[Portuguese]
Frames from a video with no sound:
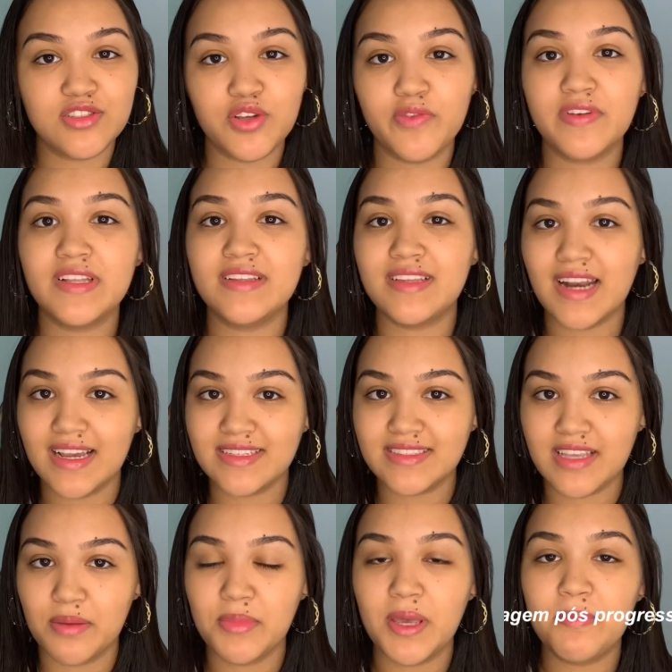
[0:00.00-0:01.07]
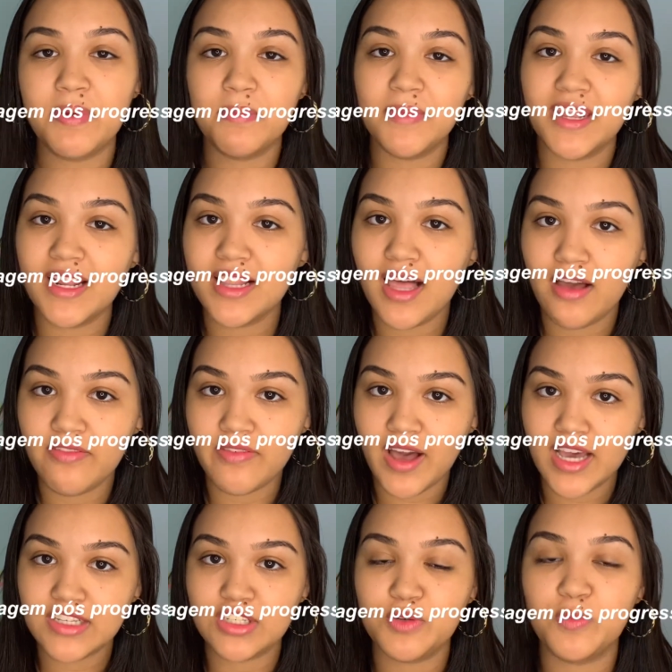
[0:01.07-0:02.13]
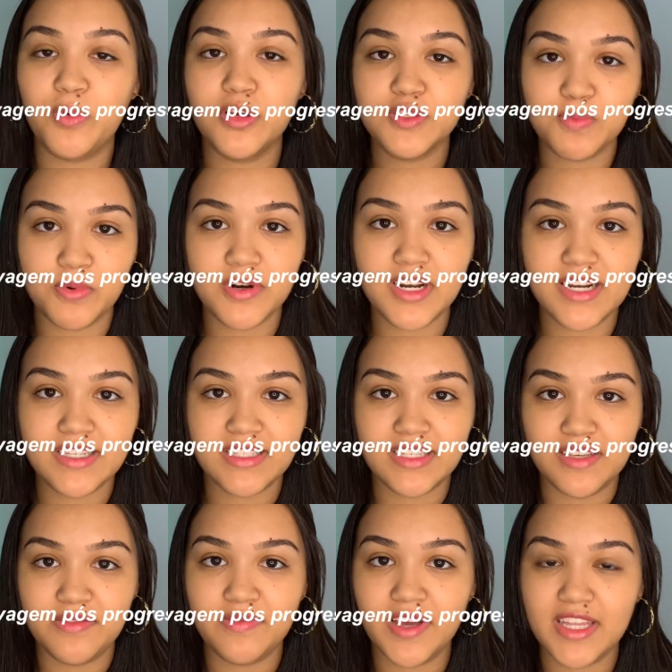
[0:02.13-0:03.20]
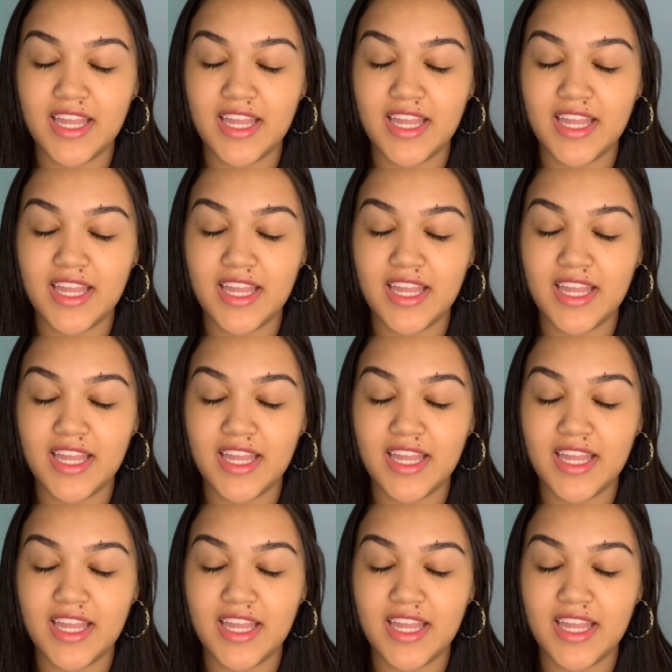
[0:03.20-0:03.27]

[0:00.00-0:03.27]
eu vim trazer minha primeira lavagem pós-progressiva,